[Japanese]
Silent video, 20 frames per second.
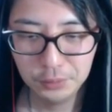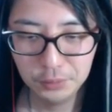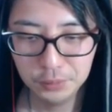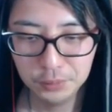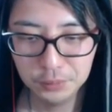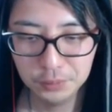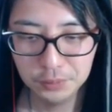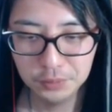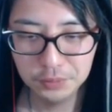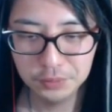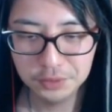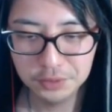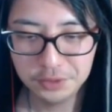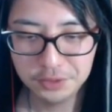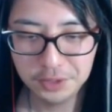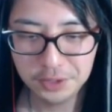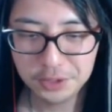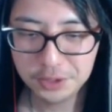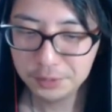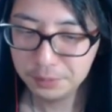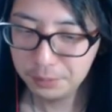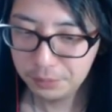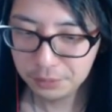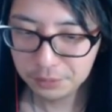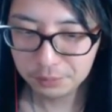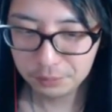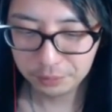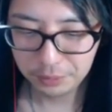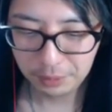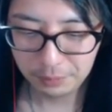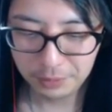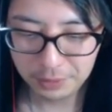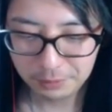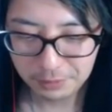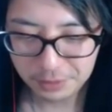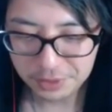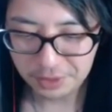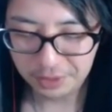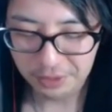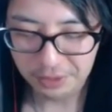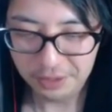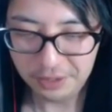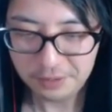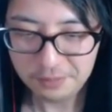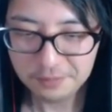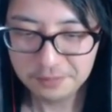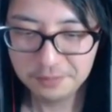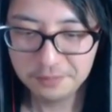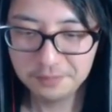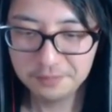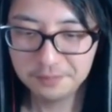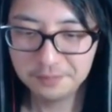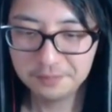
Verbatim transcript: よーし、デスボールもたまりましたね。